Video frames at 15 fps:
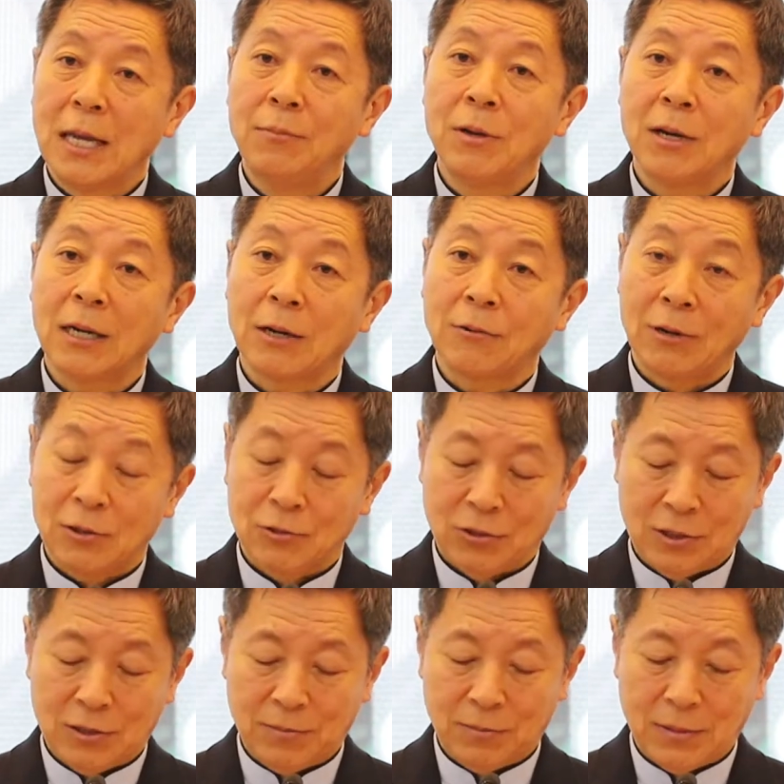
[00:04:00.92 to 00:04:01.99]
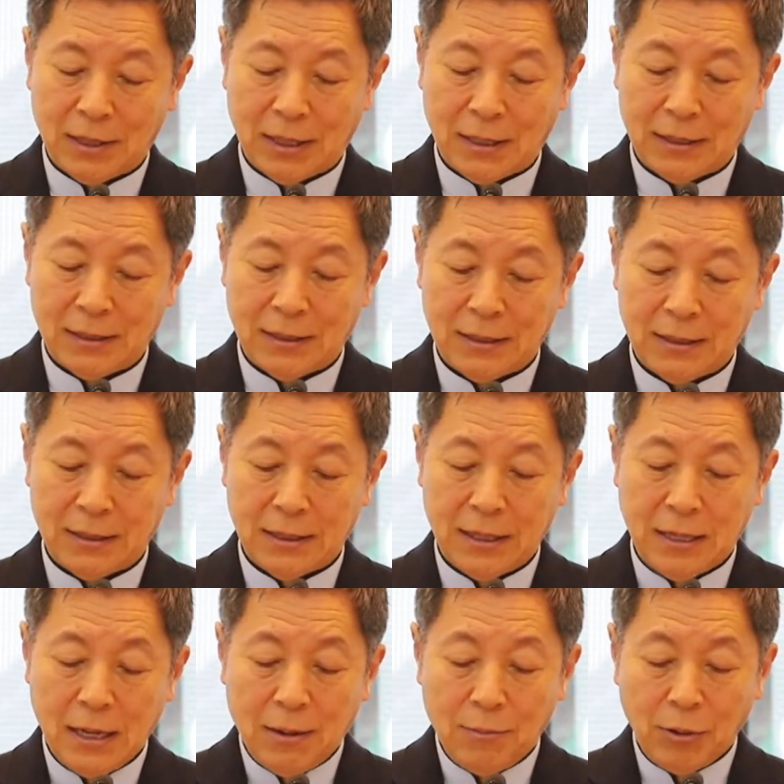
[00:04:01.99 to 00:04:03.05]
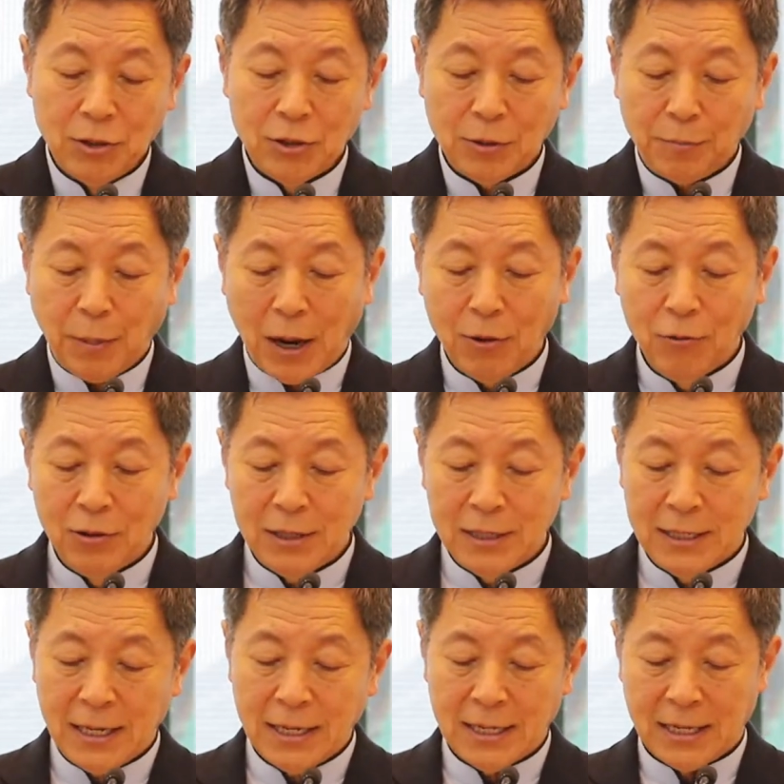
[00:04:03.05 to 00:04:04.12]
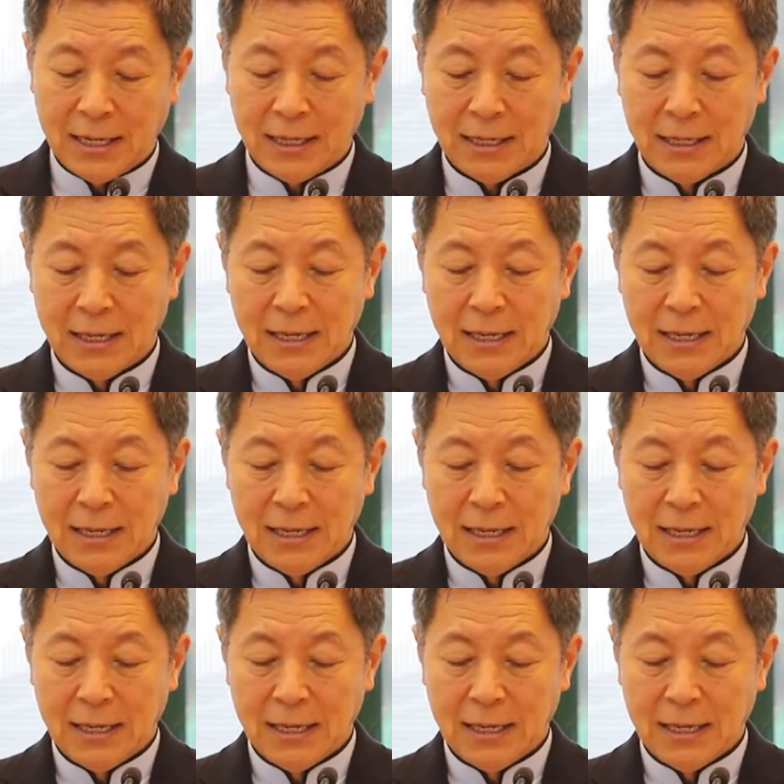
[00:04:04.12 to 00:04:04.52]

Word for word: 네 명이라고 할 수 있습니다. 먼저 바울 일행이